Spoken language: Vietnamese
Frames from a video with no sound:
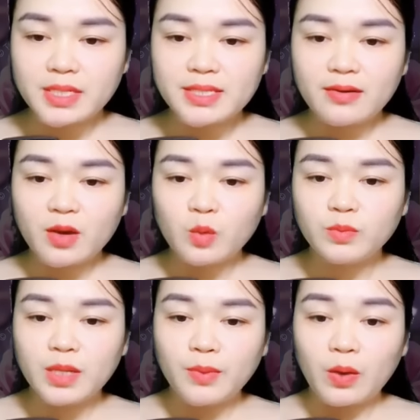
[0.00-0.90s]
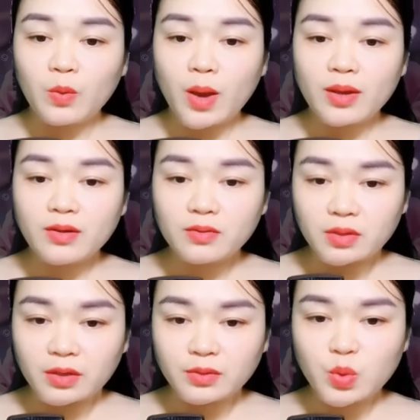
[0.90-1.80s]
bấy giờ cộng thêm hào quang
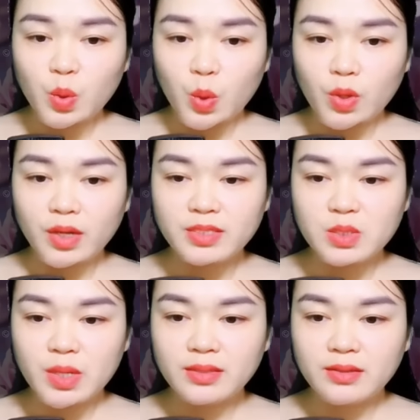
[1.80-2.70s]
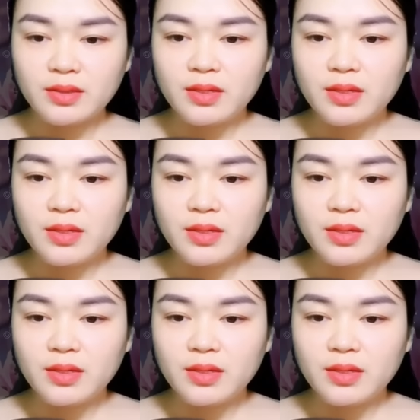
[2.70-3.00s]
cực lớn của Cố Cẩn Xuyên.